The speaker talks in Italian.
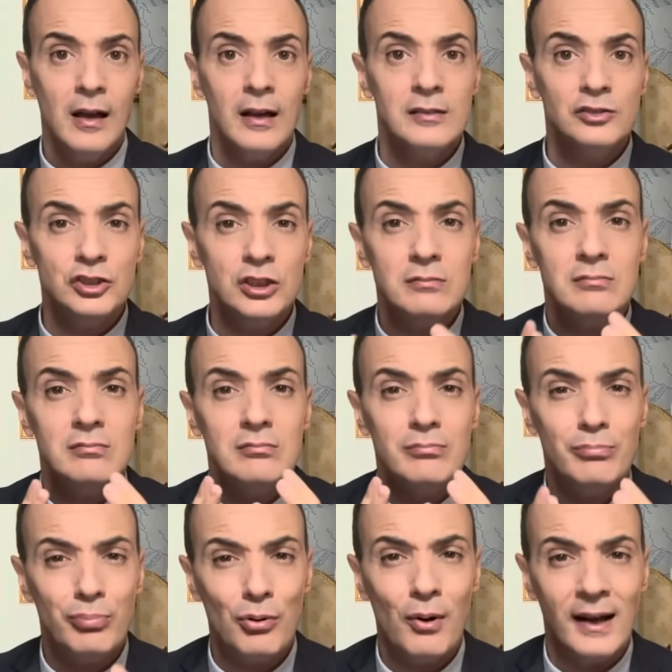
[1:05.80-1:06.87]
Ci
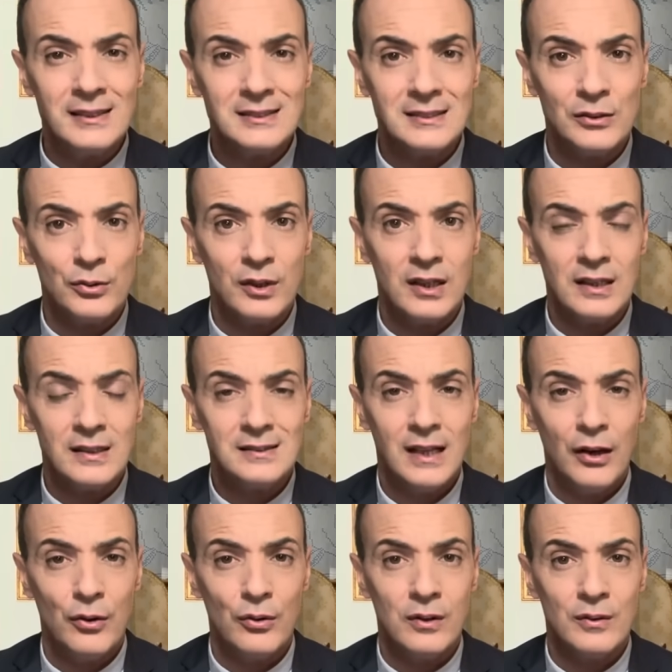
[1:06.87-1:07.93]
può essere un
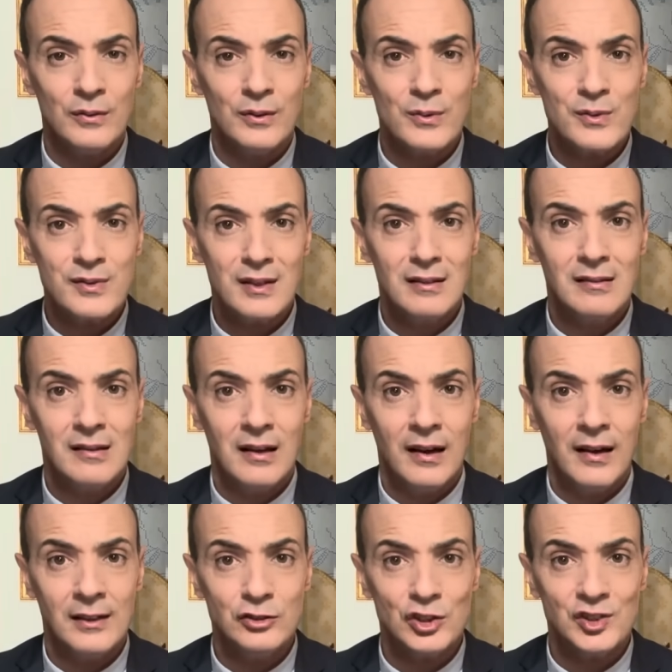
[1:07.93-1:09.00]
cristiano che non sente la
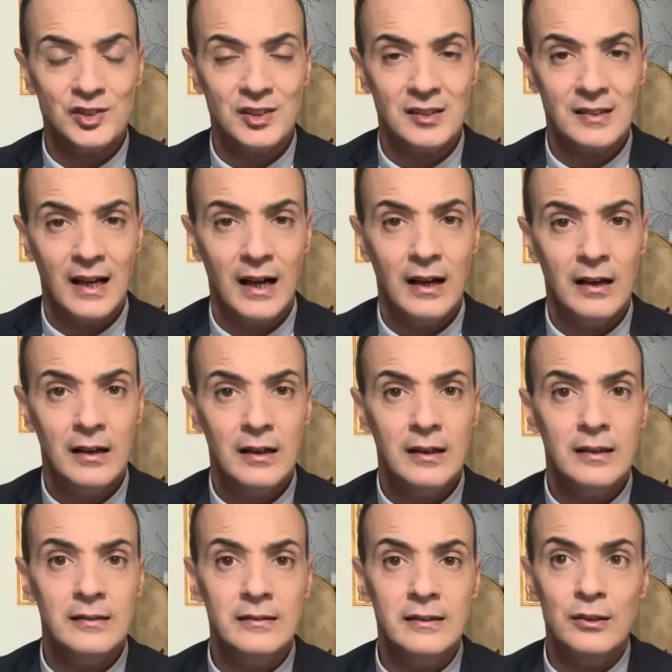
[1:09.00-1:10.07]
necessità
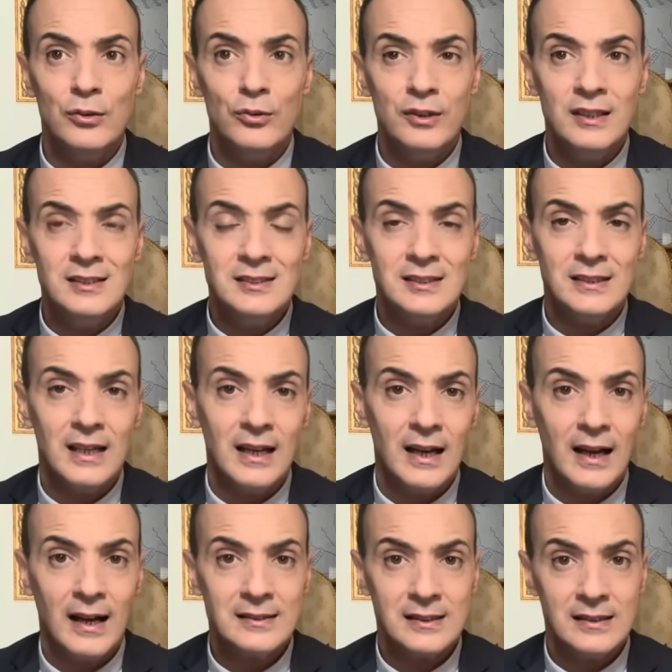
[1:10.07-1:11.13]
di riunirsi nella
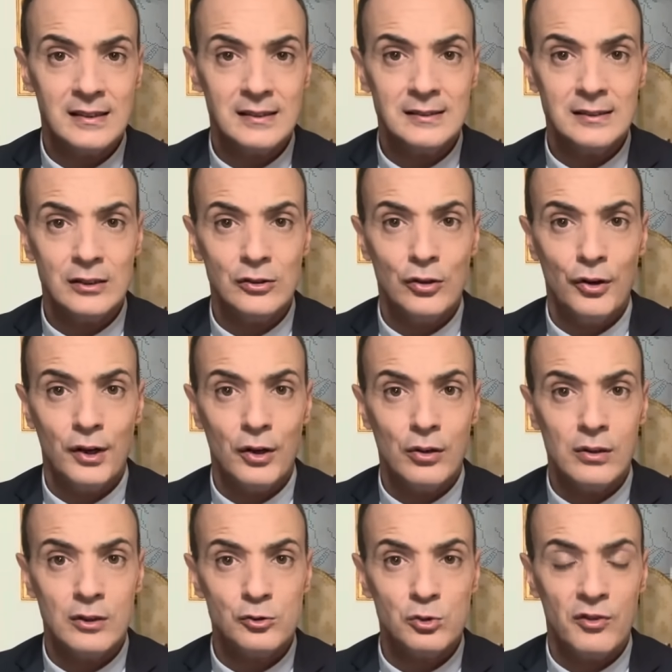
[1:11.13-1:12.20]
casa del Signore con
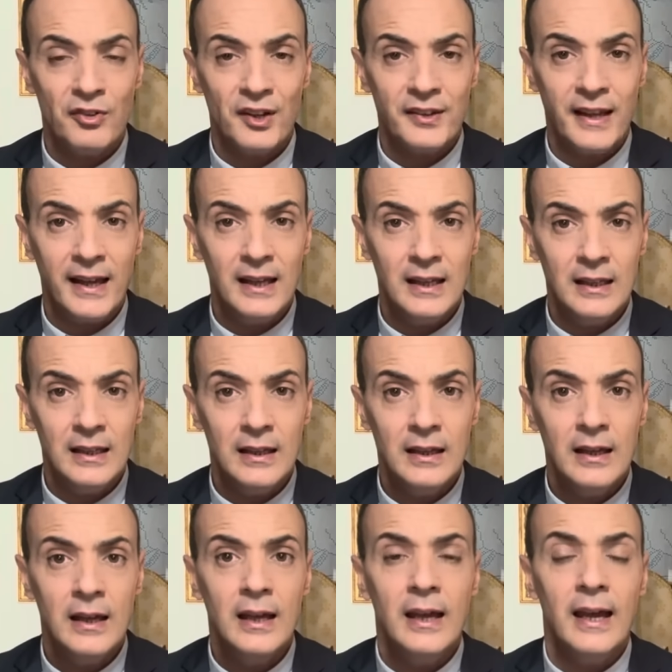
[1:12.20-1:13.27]
i suoi fratelli
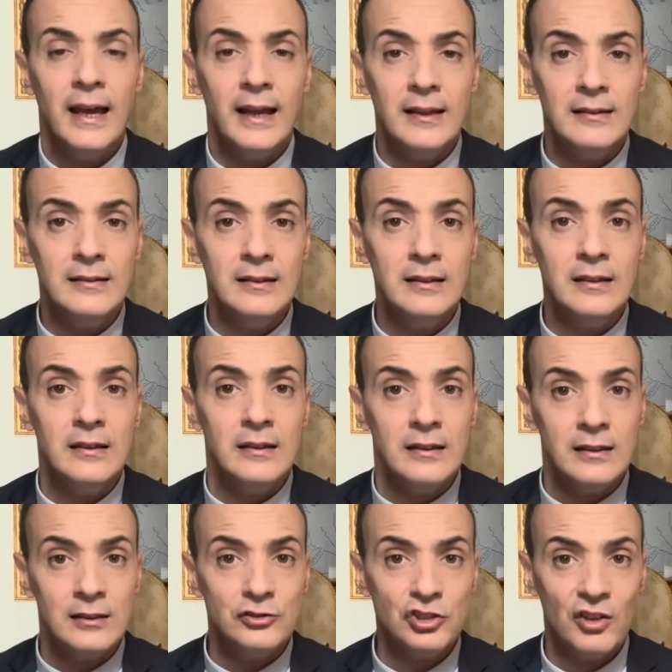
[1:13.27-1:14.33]
e di
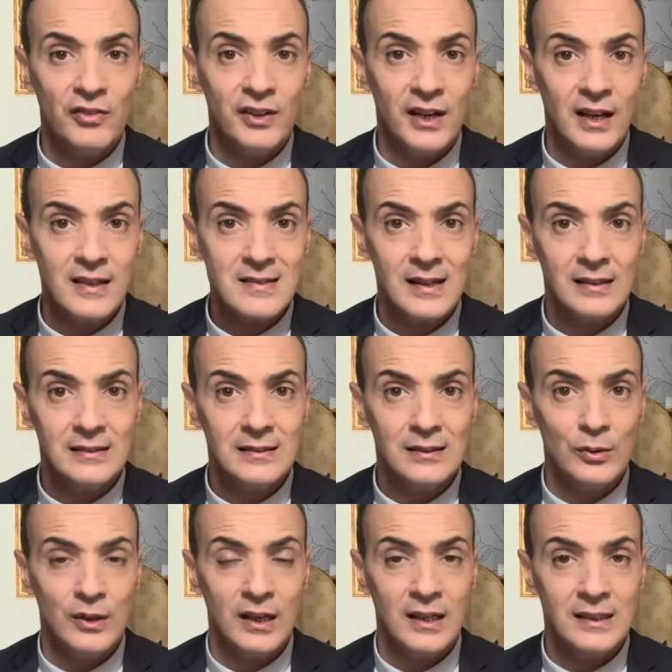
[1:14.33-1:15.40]
ricevere la Santa
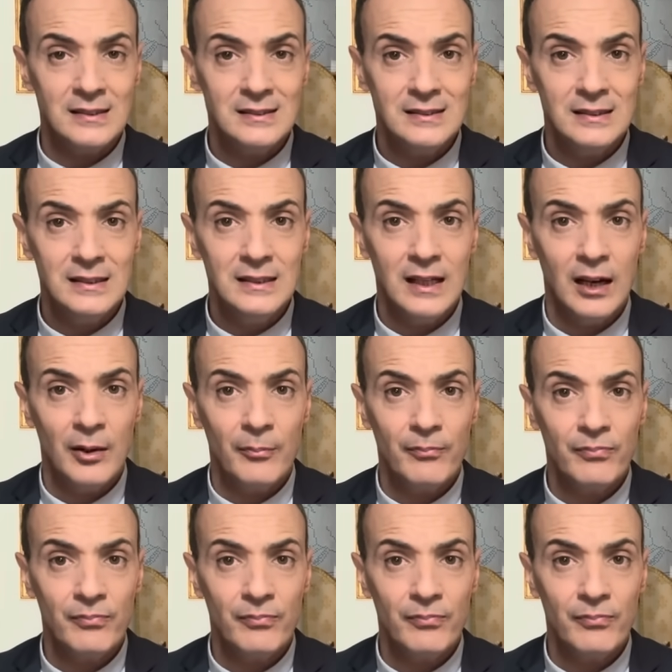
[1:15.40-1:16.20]
Eucaristia?